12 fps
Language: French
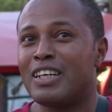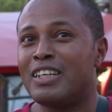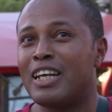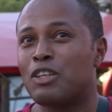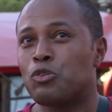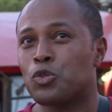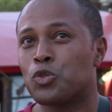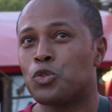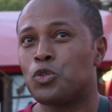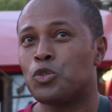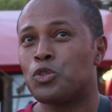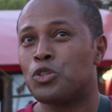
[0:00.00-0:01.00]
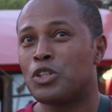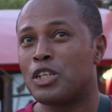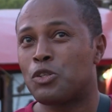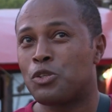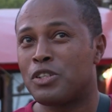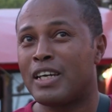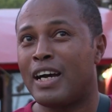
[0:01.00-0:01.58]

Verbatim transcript: Il a toujours réussi